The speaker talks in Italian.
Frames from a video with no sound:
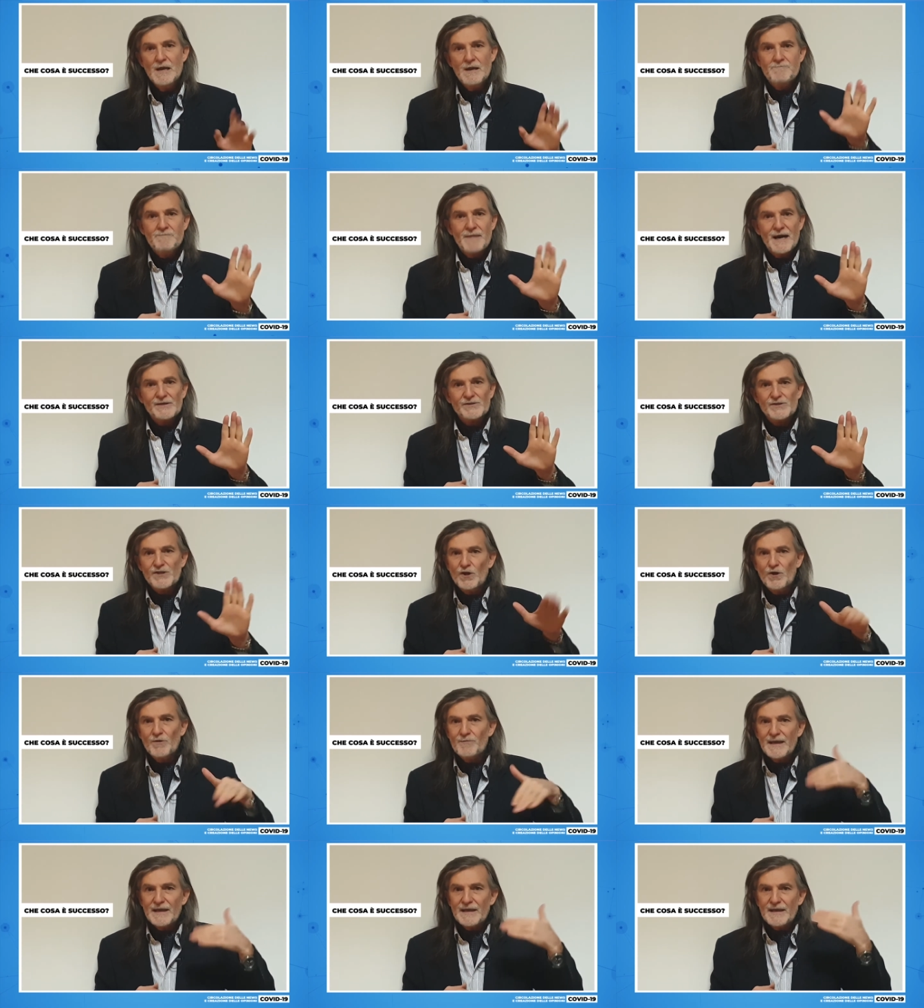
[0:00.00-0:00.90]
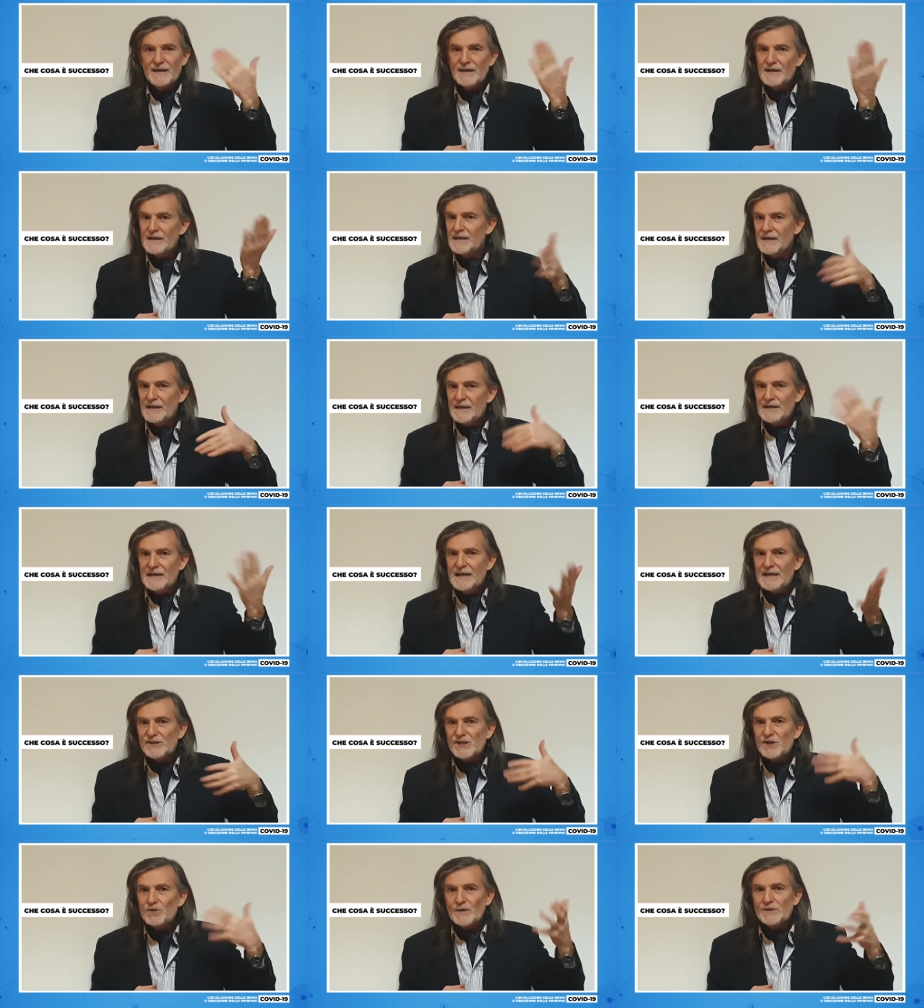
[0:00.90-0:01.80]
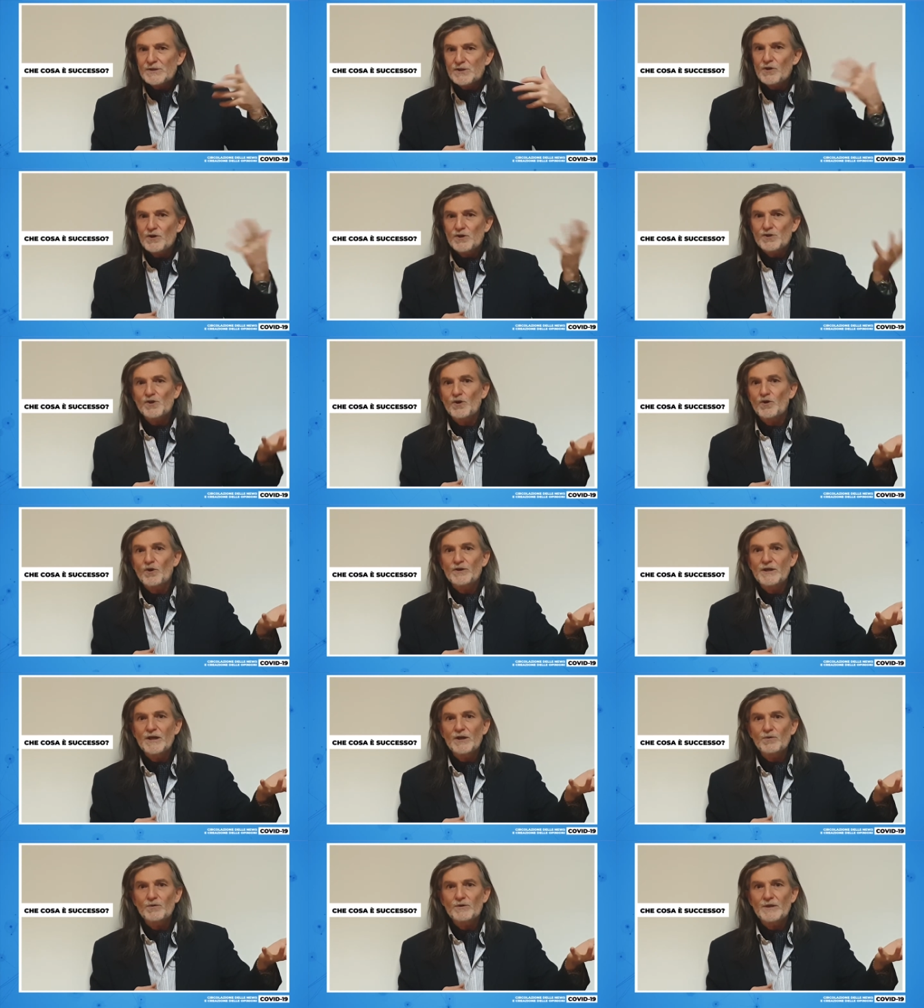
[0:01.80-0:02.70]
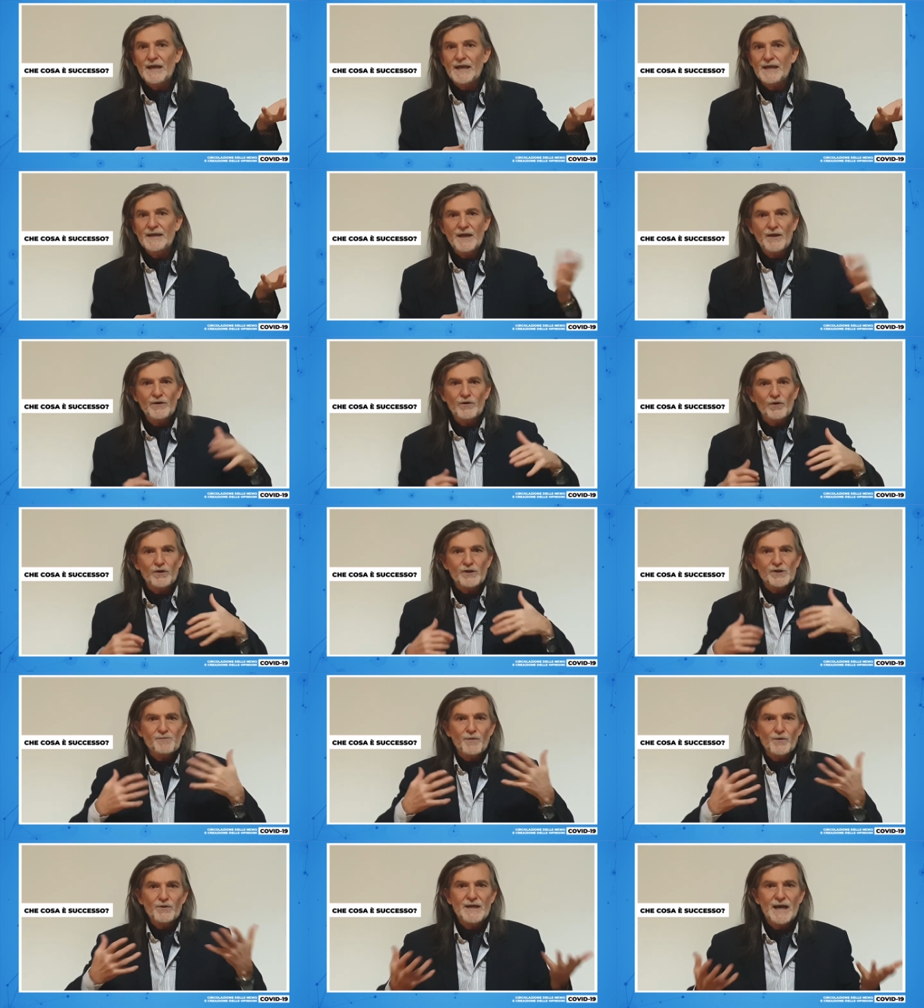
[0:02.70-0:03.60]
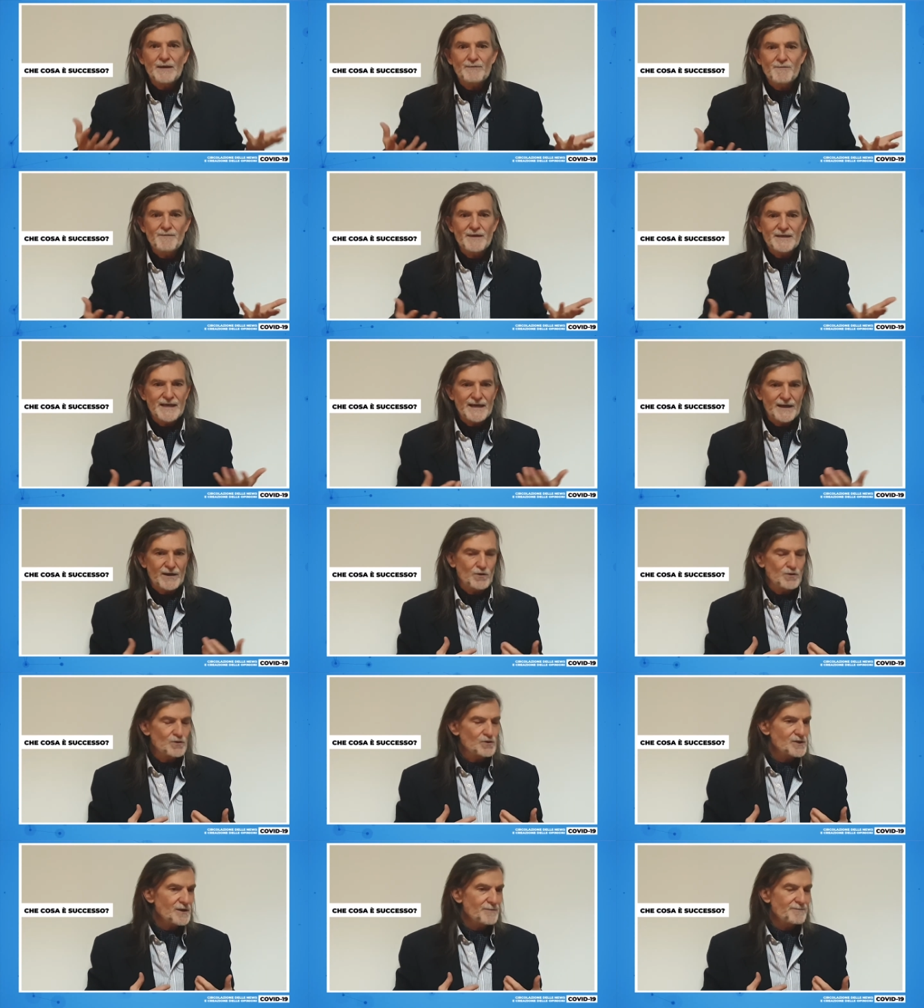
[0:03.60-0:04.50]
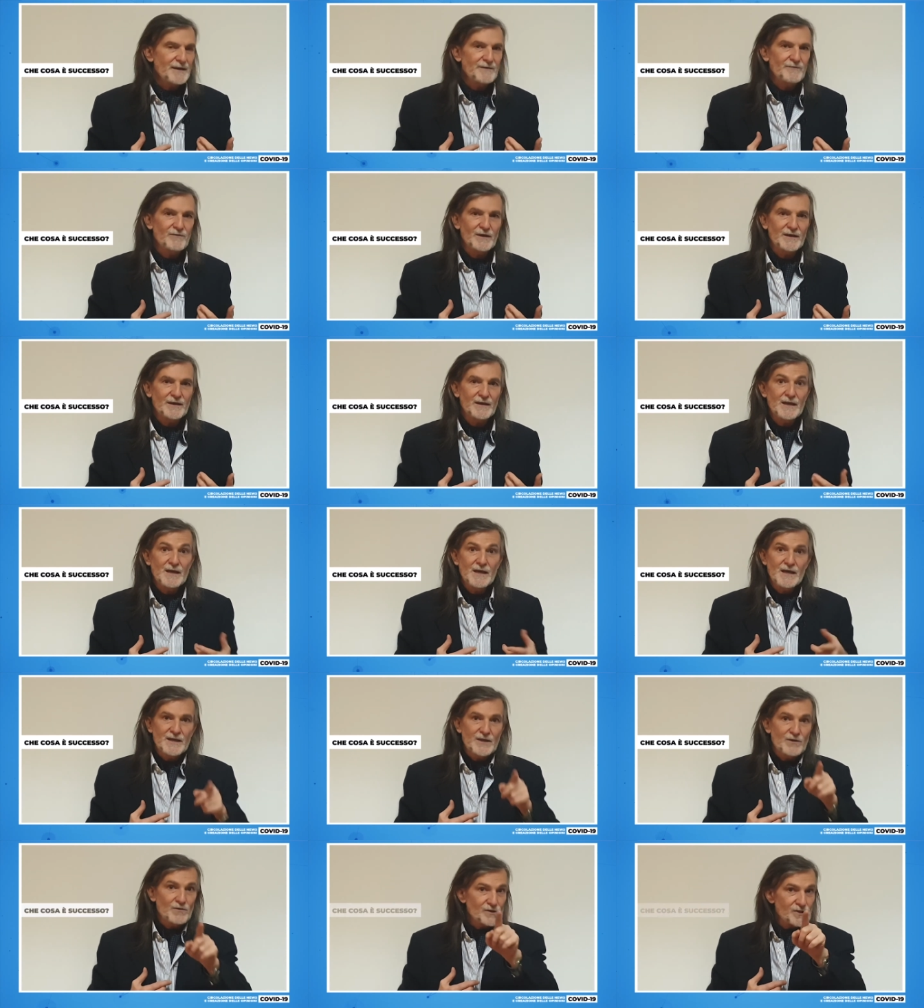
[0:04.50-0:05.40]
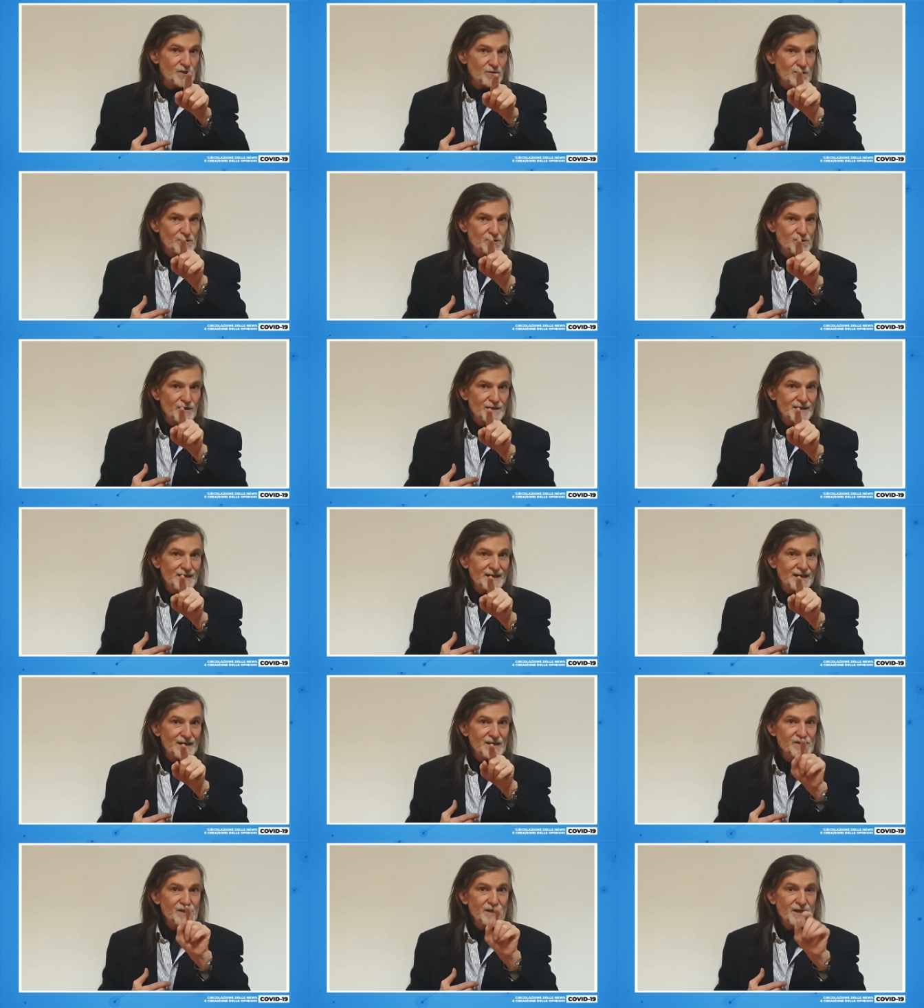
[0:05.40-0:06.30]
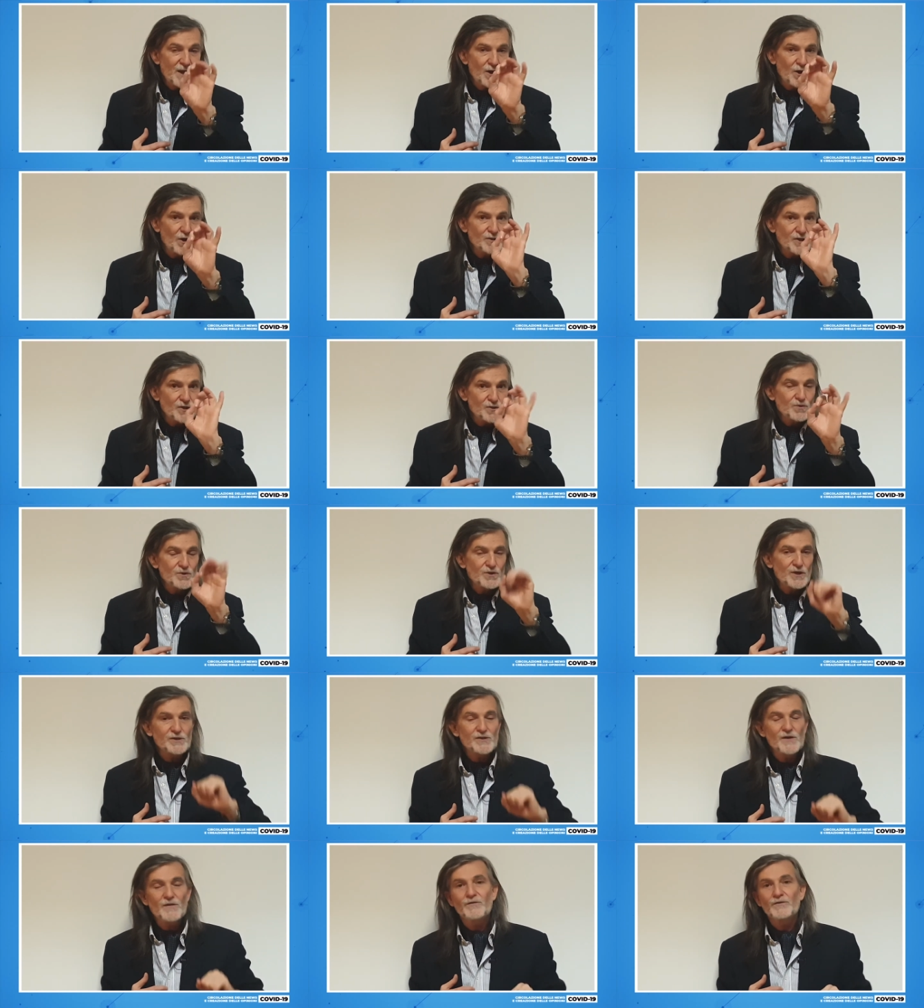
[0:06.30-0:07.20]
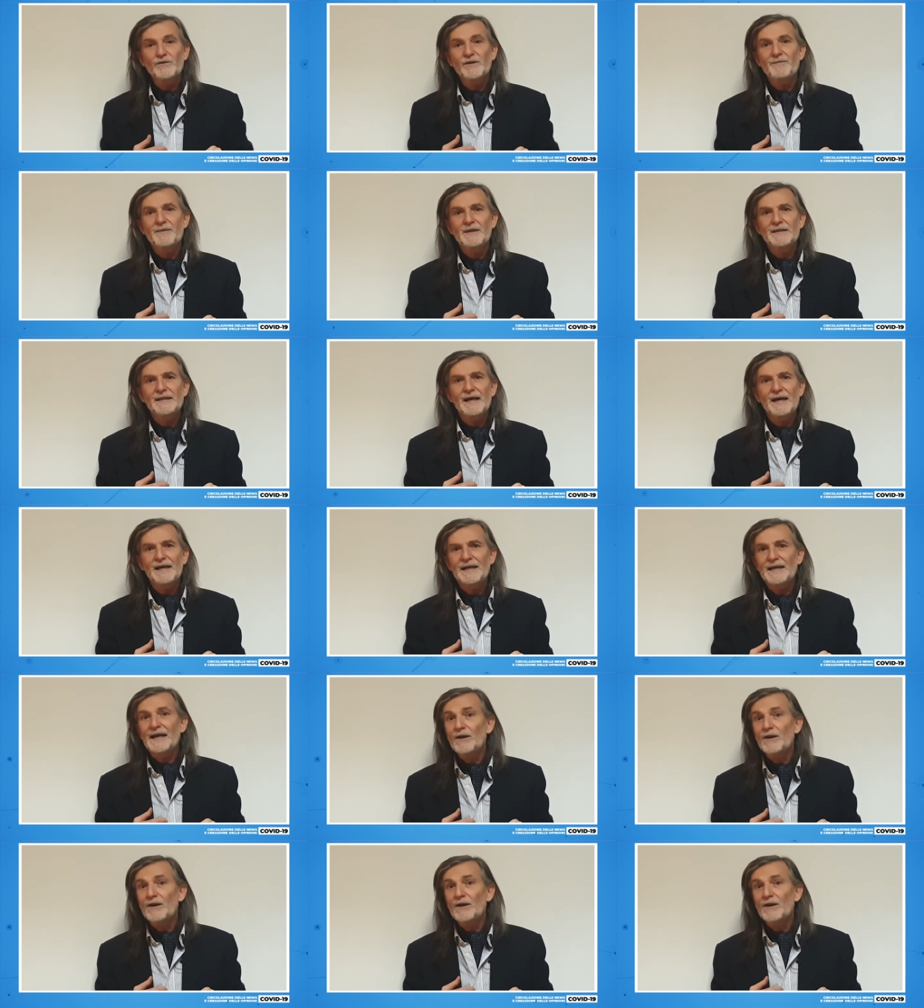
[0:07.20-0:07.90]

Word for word: Ma siccome le situazioni sono di routine, non rispondiamo in maniera consapevole. In una situazione di crisi che cosa è successo è fondamentale.